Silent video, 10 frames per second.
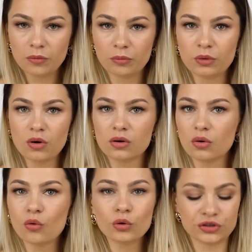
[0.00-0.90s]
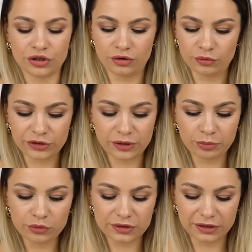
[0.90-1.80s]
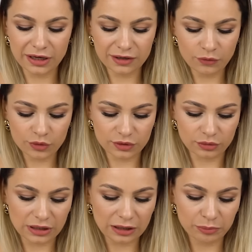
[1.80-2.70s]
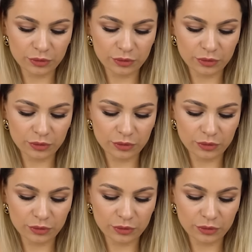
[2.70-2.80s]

Блок очень легкий, просто как воздух, как